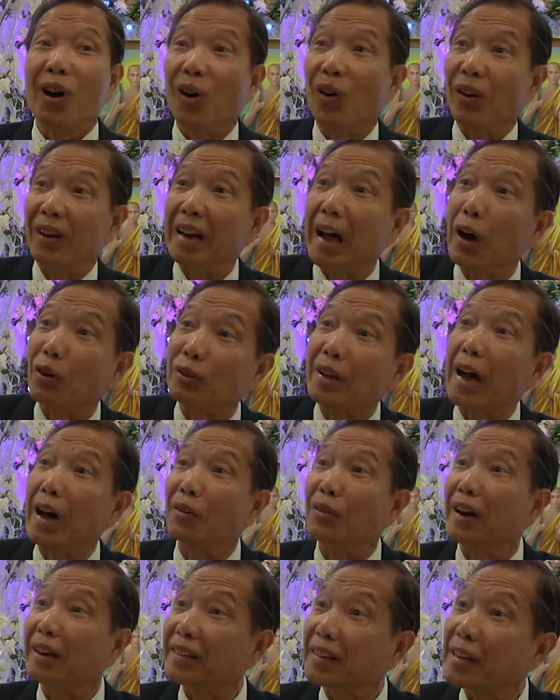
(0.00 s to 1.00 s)
họ còn đào
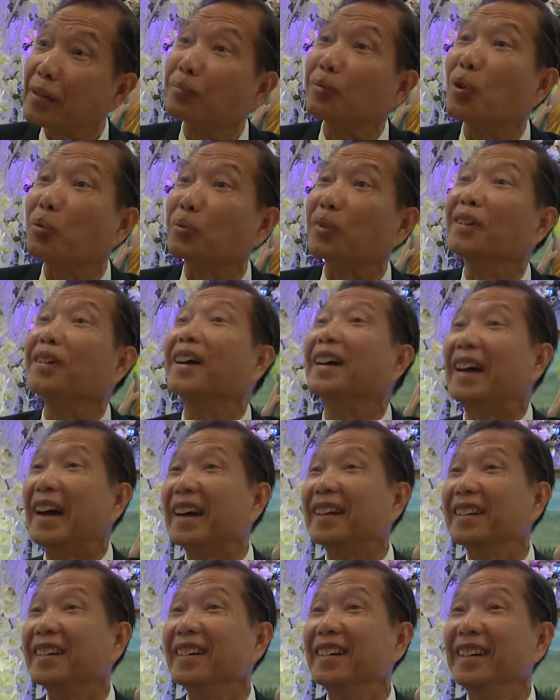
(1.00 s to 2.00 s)
tạo ra tiếp tục những người
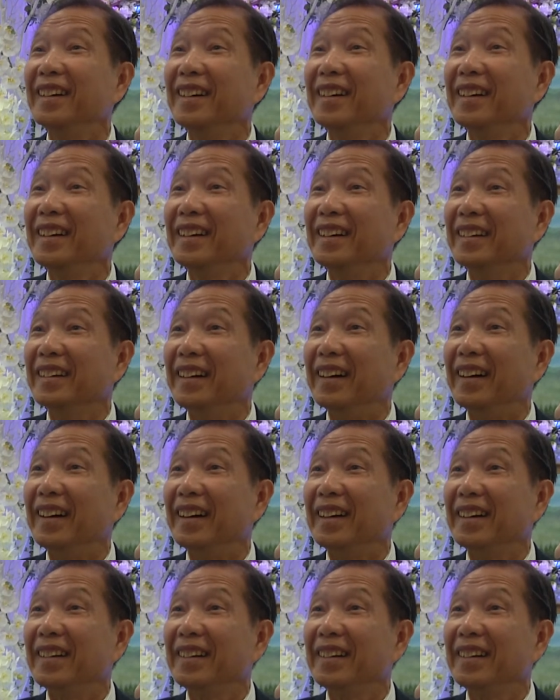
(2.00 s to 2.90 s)
khác nữa đó